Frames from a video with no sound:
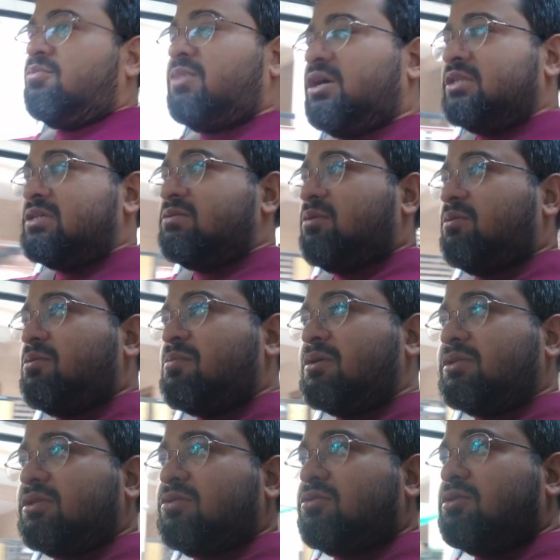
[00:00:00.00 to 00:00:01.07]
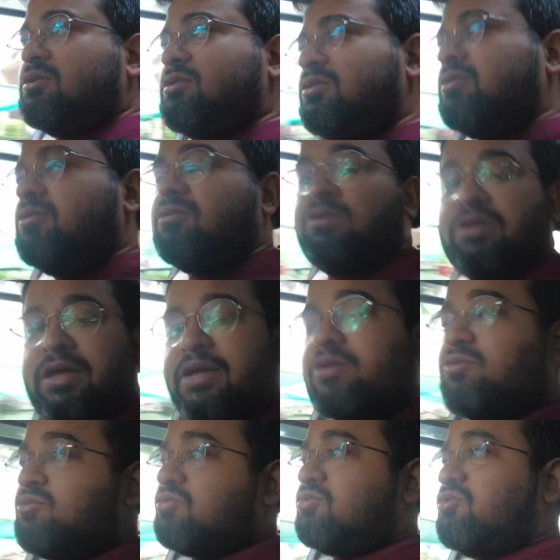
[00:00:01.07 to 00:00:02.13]
বাজেভাবে মাথা ধরেছিল
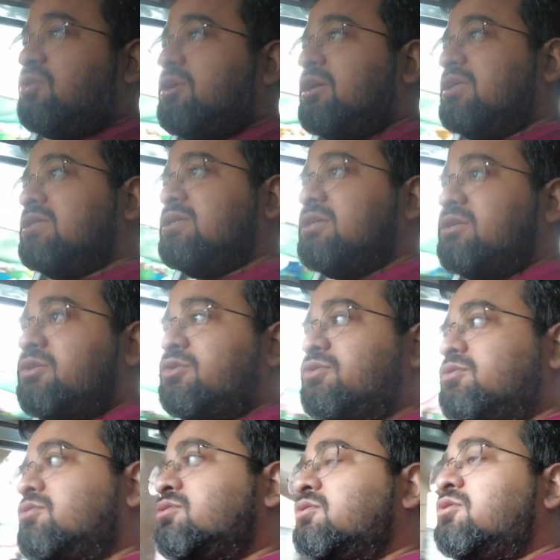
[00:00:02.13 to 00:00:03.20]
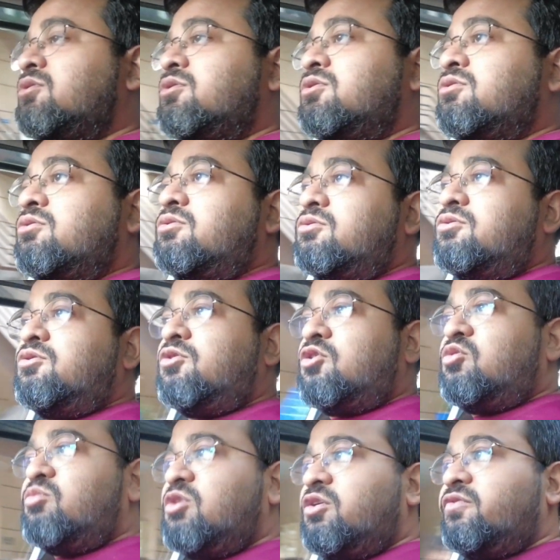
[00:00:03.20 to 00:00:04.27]
এখনও ধরে আছে একটু কোনো
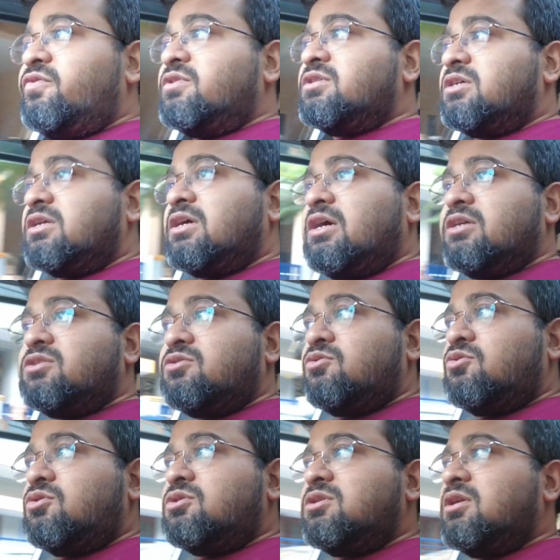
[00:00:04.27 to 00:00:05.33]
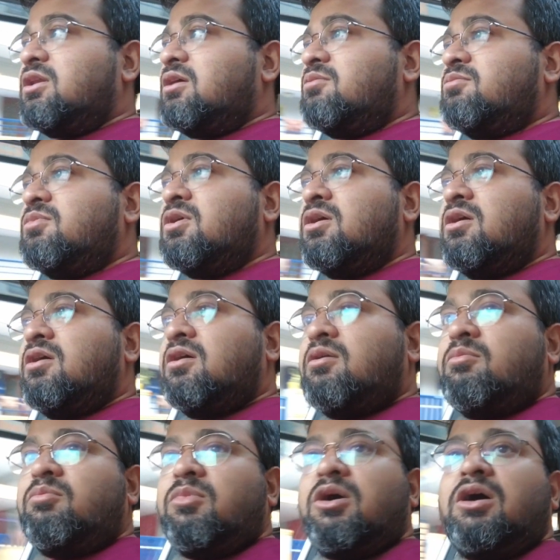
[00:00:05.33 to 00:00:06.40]
রকমে অফিসের কাজ করছিলাম
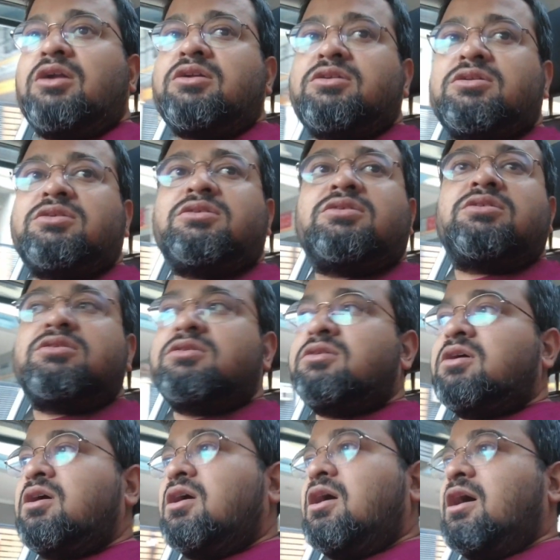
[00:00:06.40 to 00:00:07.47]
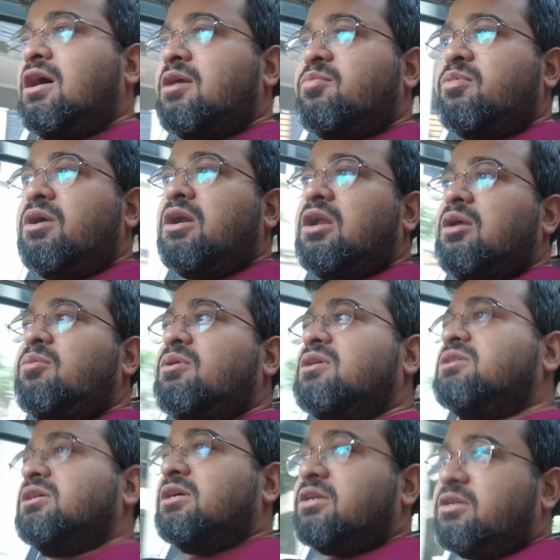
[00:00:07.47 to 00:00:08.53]
বাট আর পারলাম না
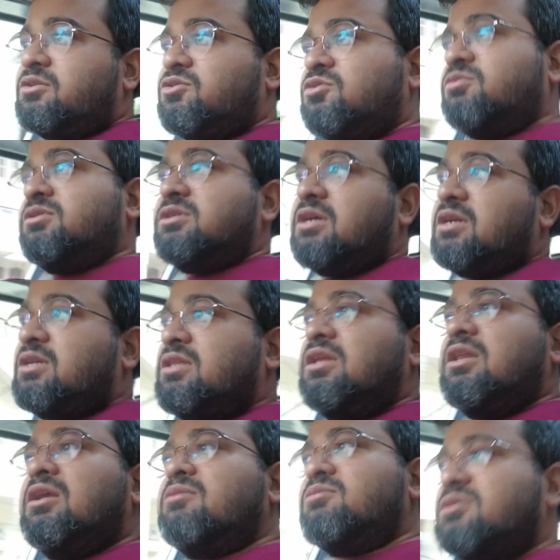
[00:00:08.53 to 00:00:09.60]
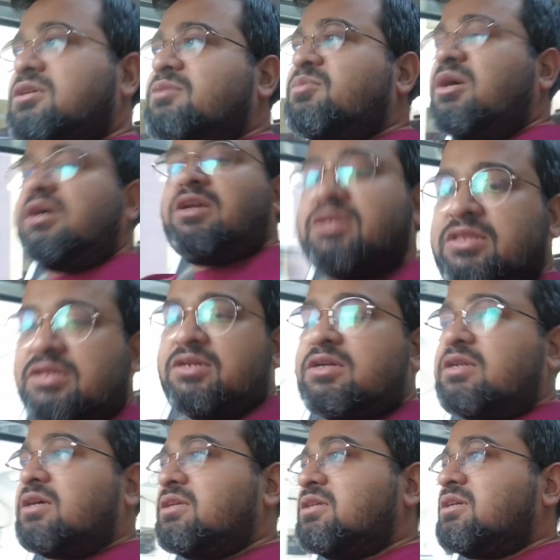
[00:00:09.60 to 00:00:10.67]
চারটের সময় জানিয়ে দিলাম যে বাকি
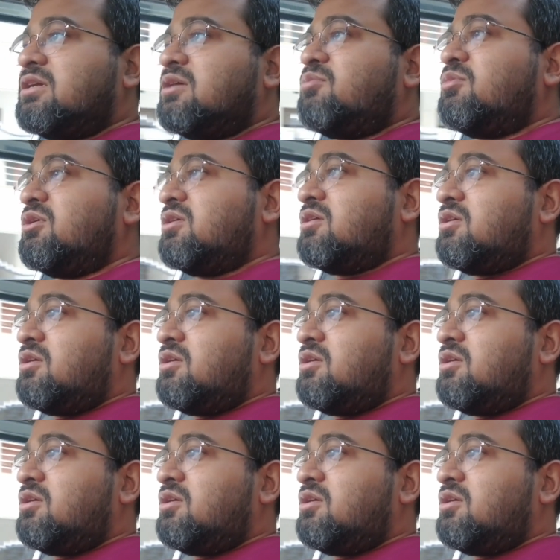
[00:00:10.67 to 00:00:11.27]
দিনটা আজকে আমি